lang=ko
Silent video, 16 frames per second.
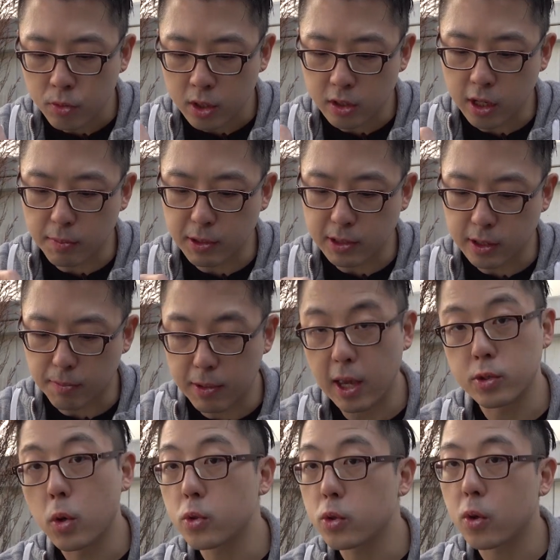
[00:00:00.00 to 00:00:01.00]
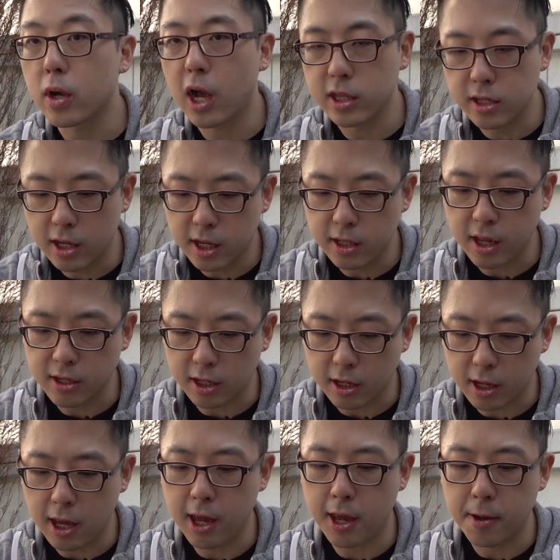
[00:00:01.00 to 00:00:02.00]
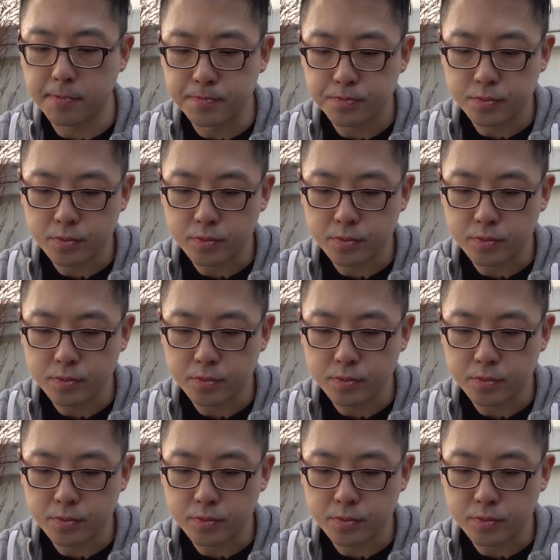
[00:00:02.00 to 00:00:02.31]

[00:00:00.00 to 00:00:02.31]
그 다음에 이제 배송도 가능하다니까